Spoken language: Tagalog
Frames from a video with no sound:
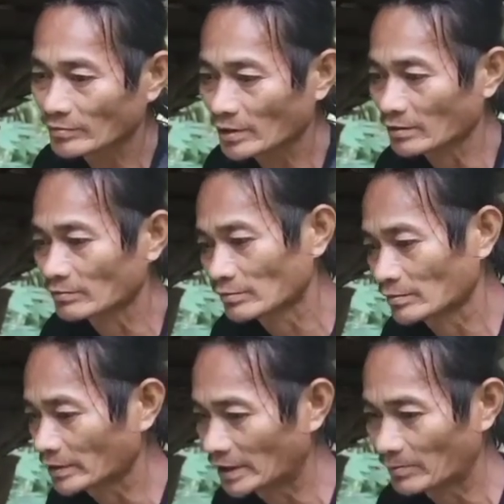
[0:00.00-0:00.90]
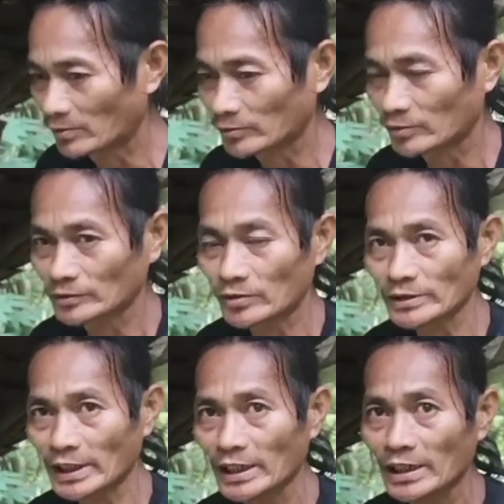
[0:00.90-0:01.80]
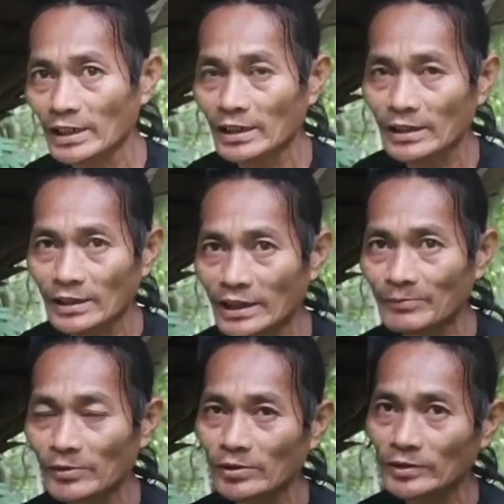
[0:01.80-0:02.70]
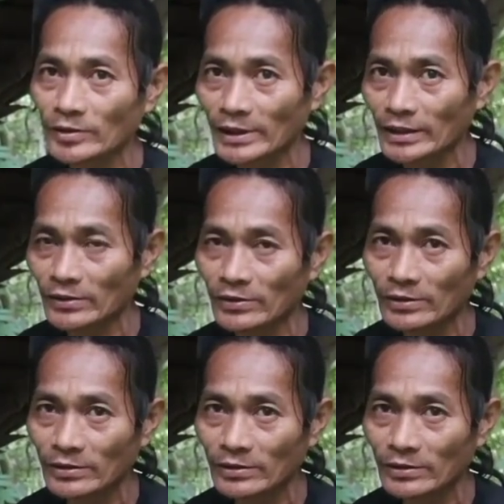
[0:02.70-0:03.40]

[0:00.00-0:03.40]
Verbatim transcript: na edad pa ko 14 ha edad pa ko 14 ato